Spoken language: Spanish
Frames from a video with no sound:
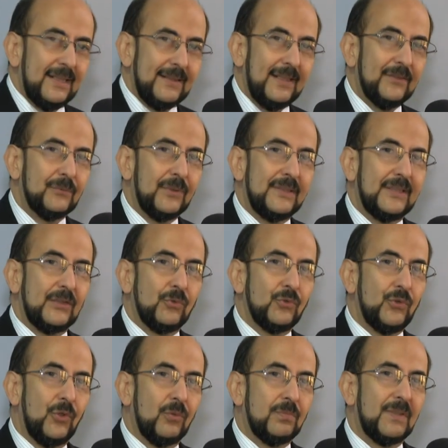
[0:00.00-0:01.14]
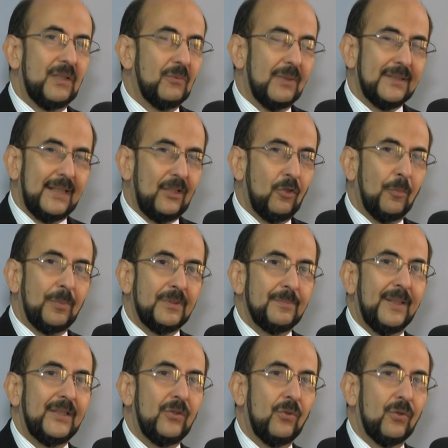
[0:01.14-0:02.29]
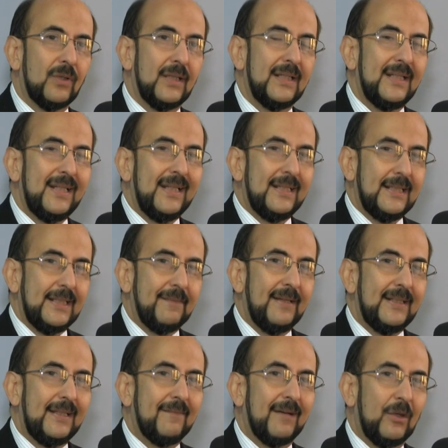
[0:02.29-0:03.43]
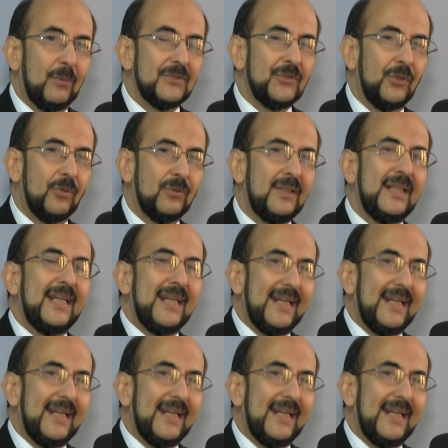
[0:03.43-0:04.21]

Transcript: Dentro de la institución que no ha tenido pues mayor eh, nivel de evaluación.